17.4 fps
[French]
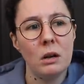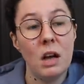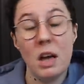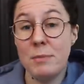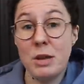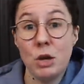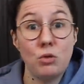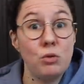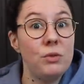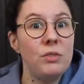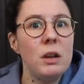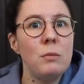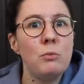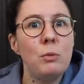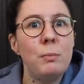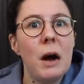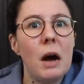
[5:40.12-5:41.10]
eh bien je ne
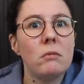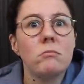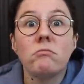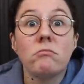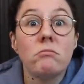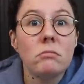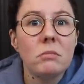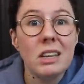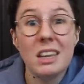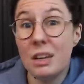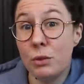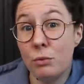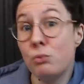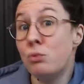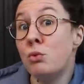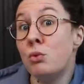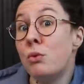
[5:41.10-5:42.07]
filme pas et
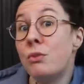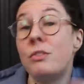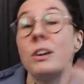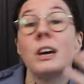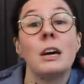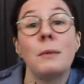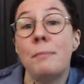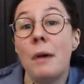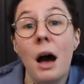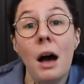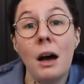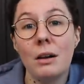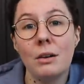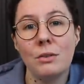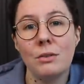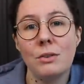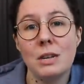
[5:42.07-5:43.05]
vous ne verrez pas
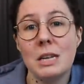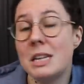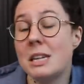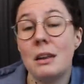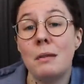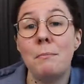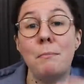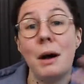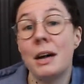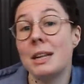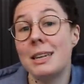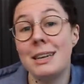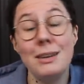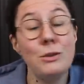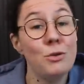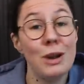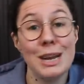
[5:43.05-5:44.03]
euh, cette
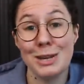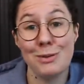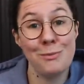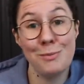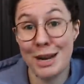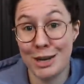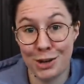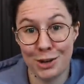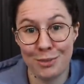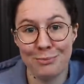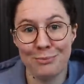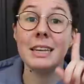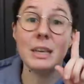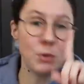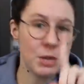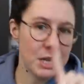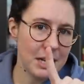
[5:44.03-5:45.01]
partie de l'assemblage.
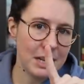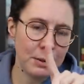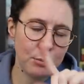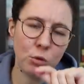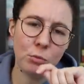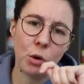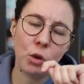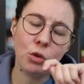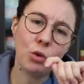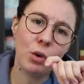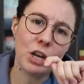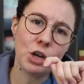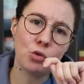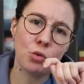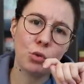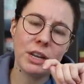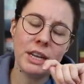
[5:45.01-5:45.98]
Il y a aussi des moments dans la
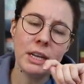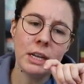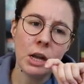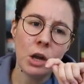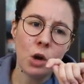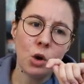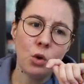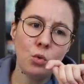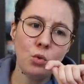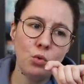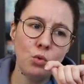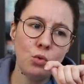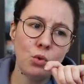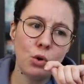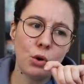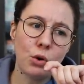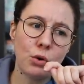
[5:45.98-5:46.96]
journée
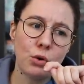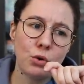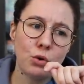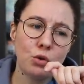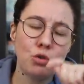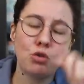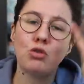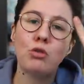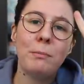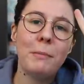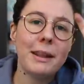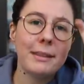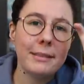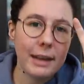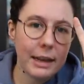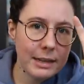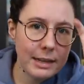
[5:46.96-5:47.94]
où euh, je
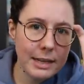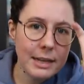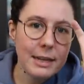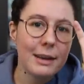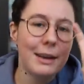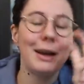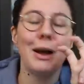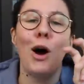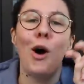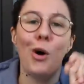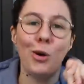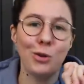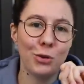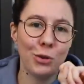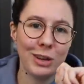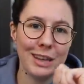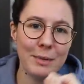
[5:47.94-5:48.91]
m'interdis
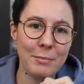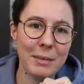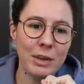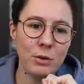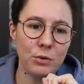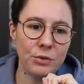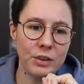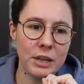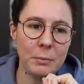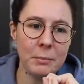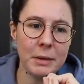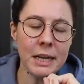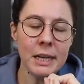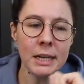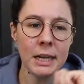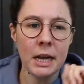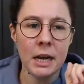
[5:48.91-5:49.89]
entre guillemets de
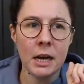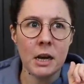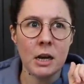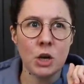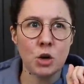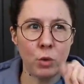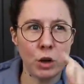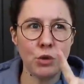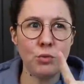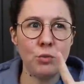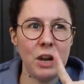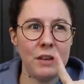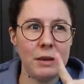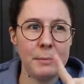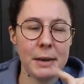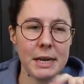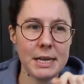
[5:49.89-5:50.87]
filmer. Je crois que je vous
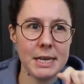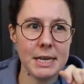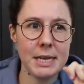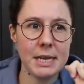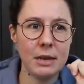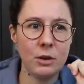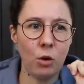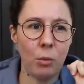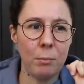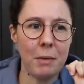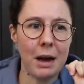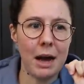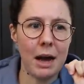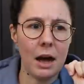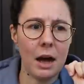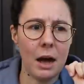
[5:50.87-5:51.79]
l'avais précisé dans ma